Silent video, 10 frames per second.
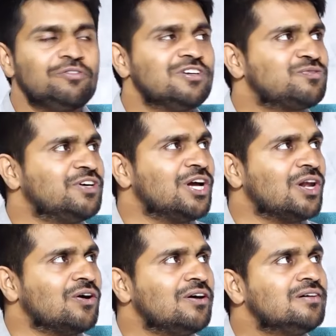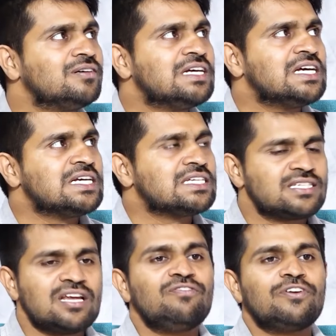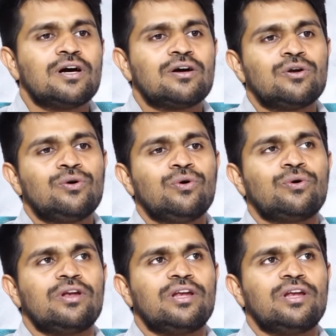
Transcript: ప్రీవియస్ వీడియోలో సెల్ఫ్ టాక్లో